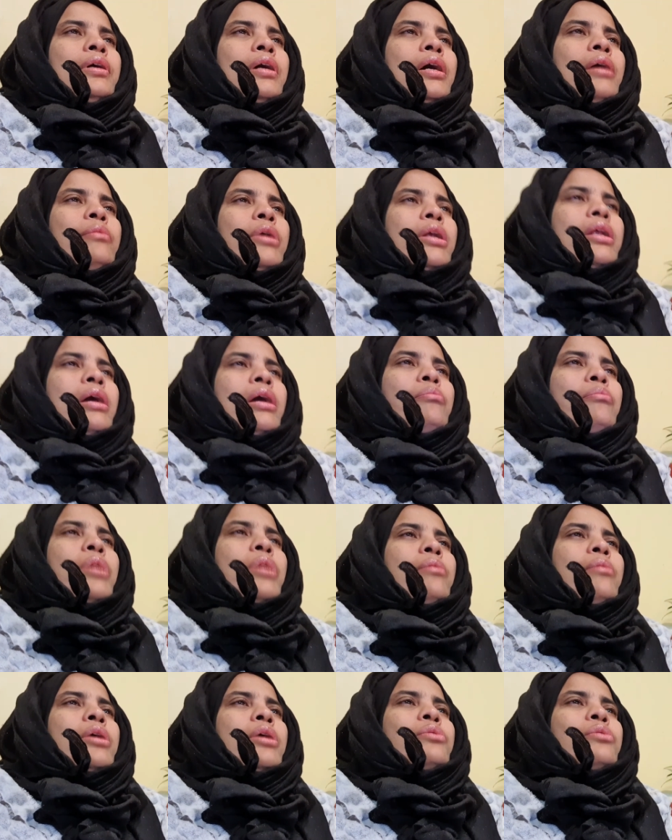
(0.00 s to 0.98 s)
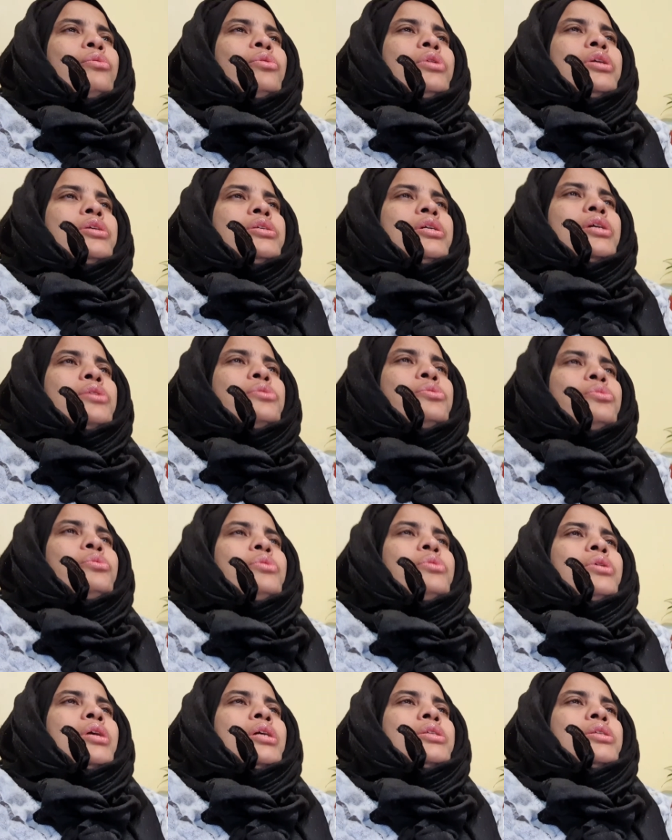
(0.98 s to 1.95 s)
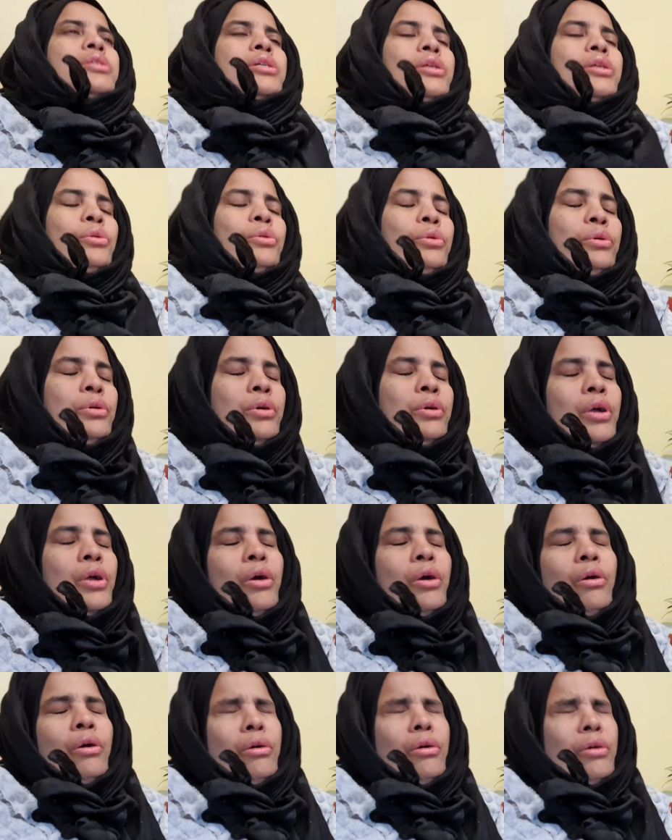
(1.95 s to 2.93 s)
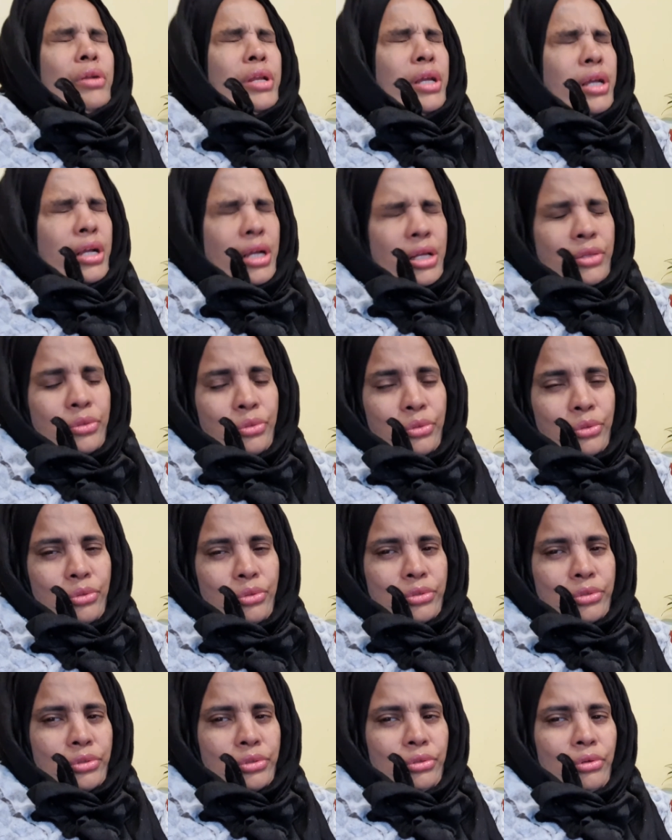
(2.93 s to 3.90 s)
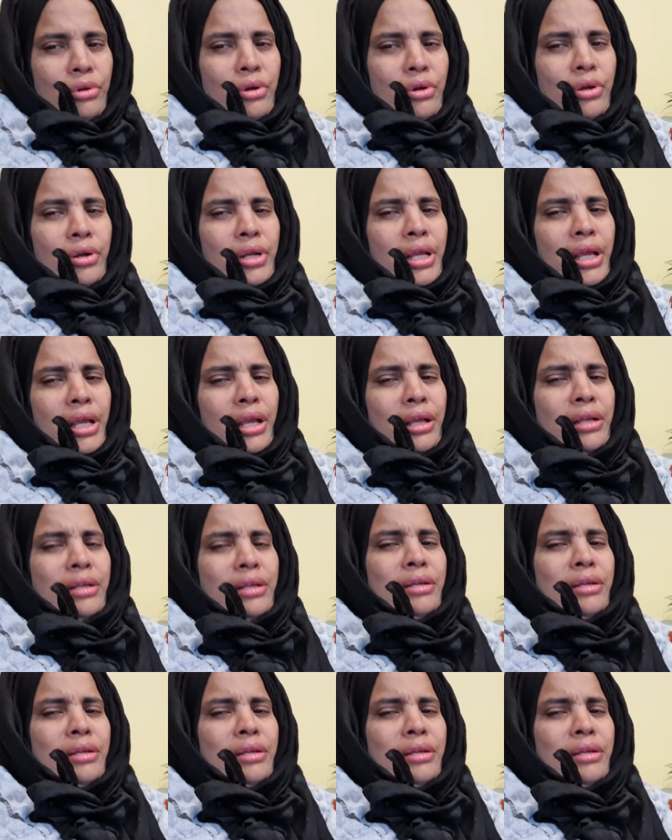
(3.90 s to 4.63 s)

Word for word: আমার আব্বা আমার কলিজার টুকরা ছিল অনেক আদর করত অনেক